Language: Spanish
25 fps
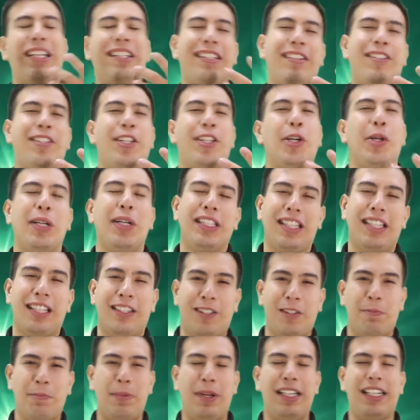licenciado en Letras
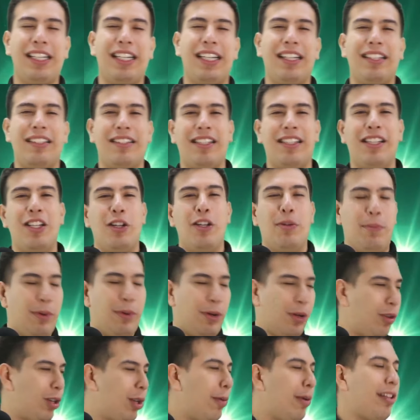Hispánicas
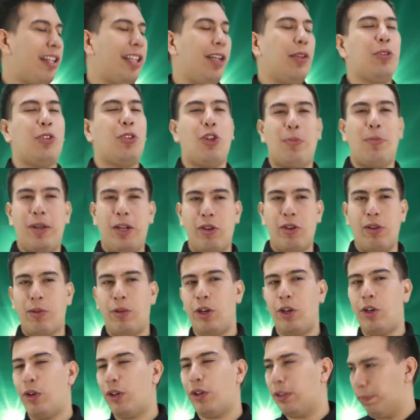por la Universidad Autónoma de
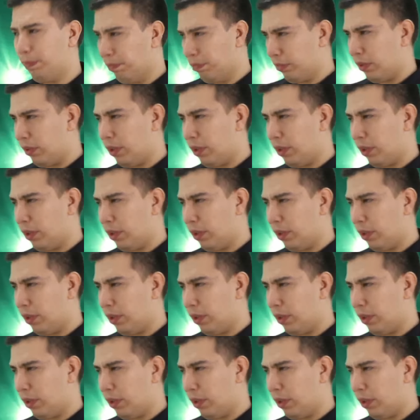Nuevo León.